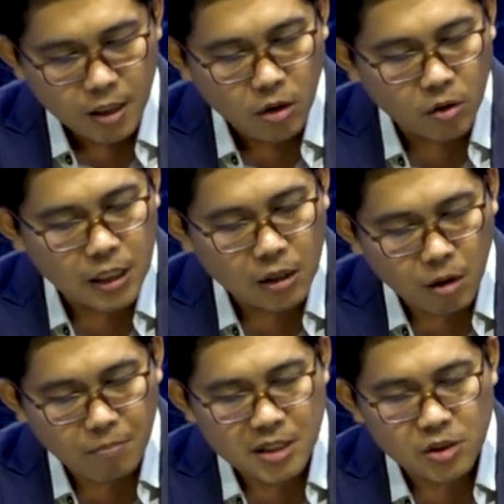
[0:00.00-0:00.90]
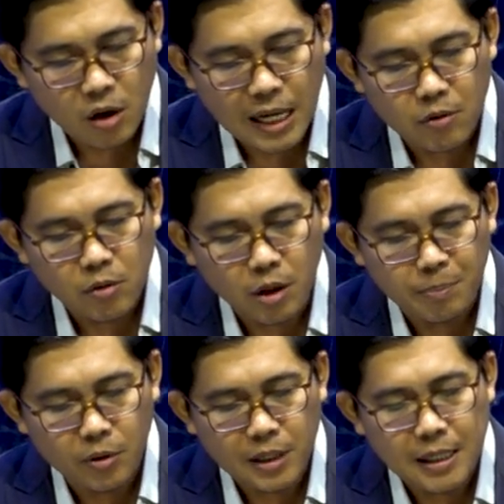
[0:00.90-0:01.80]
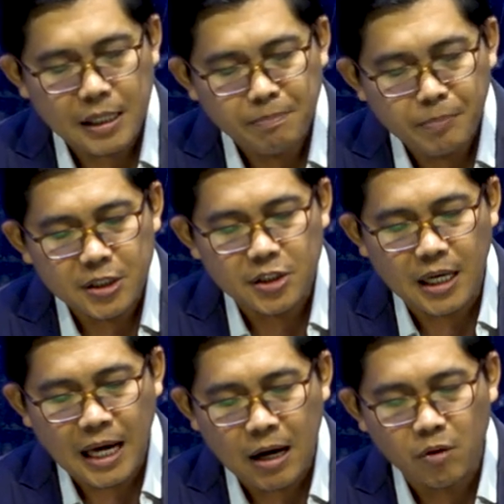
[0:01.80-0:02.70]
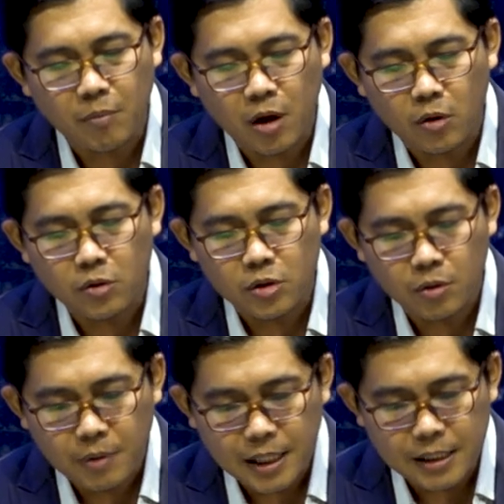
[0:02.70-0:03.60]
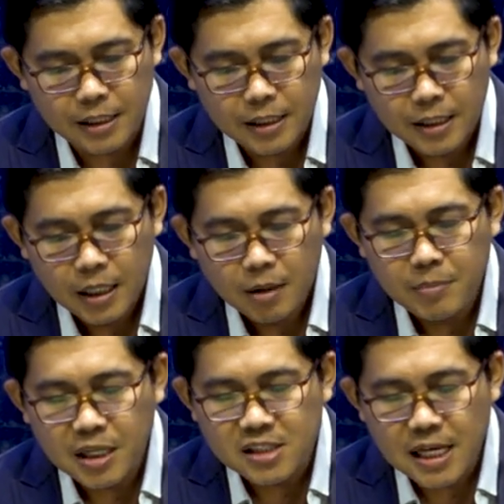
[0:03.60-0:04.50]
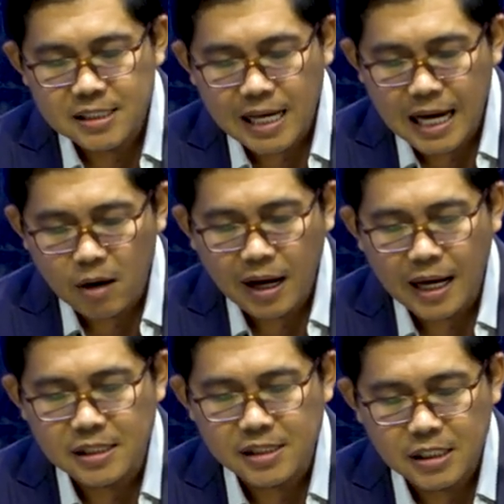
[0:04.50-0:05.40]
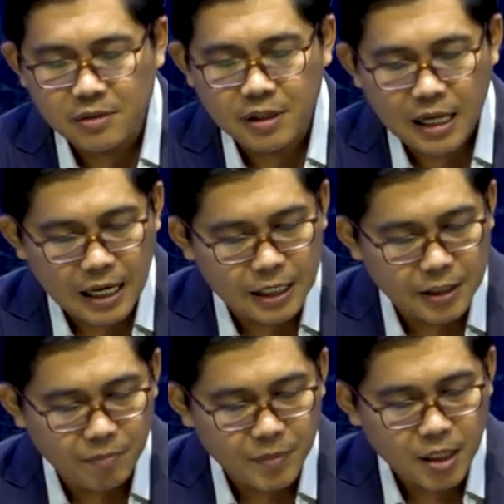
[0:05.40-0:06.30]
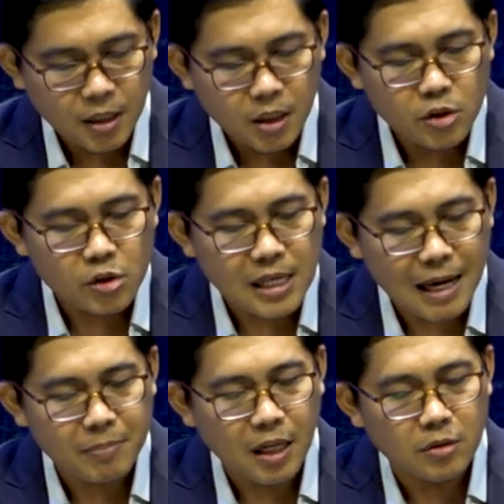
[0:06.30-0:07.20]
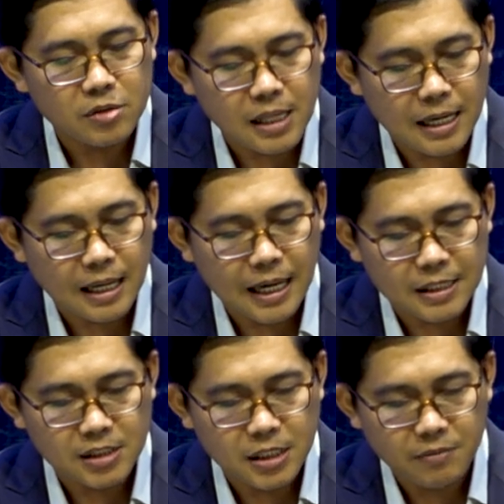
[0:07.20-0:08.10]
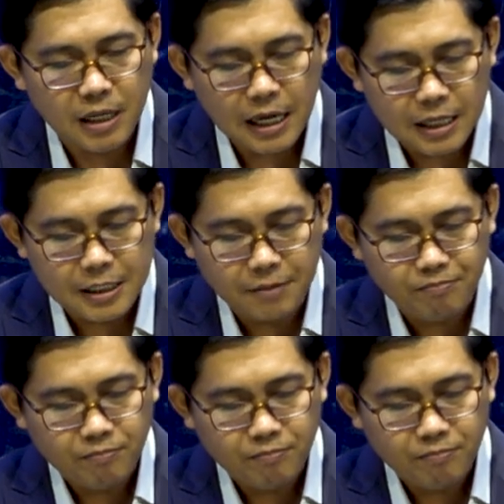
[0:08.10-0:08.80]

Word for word: Lúc giặc có bàn sọt áo nó có bố thà này bật chế áo rồi bỏ con cho mẹn. Miên sạch xa hào hạch si vi hơi, dù sạch trâu sạch hạch si vi hơi.